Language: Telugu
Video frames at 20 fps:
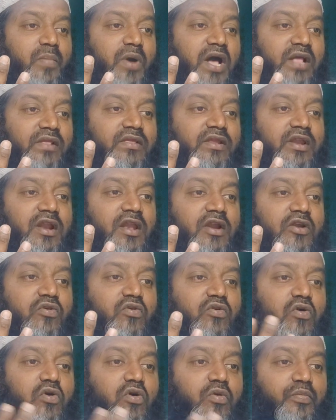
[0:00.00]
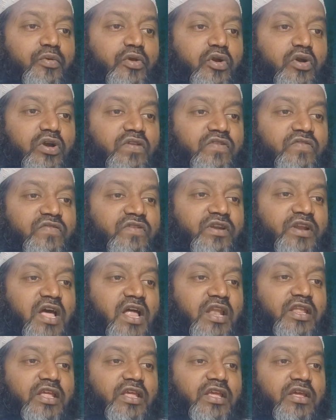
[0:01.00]
పాత్రలను
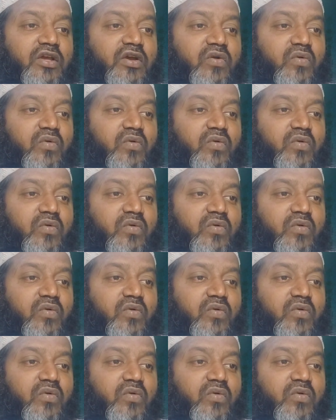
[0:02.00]
ఉపయోగించటాన్ని